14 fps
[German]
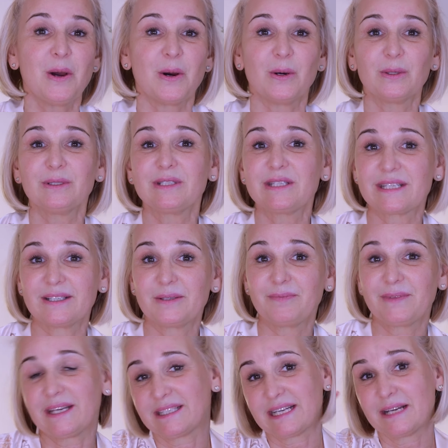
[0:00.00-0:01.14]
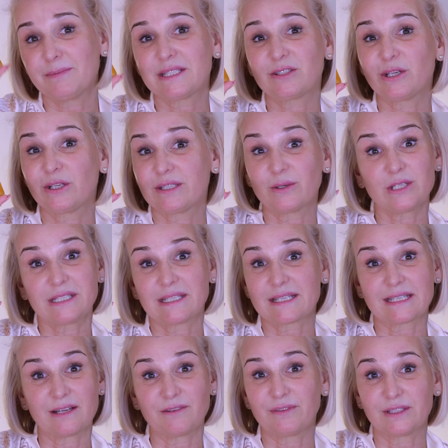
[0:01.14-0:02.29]
Und ähm, ja, damit kann euch das
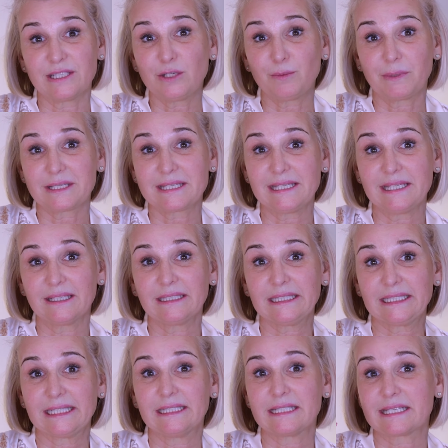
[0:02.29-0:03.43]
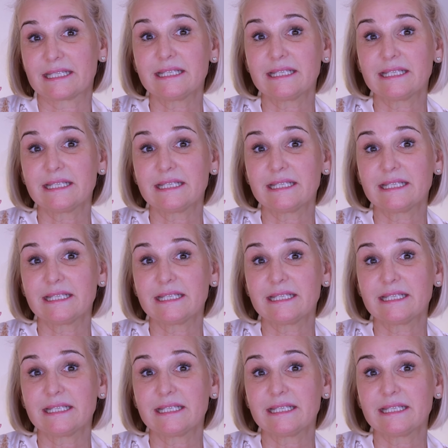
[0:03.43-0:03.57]
einfach nicht passieren, denn es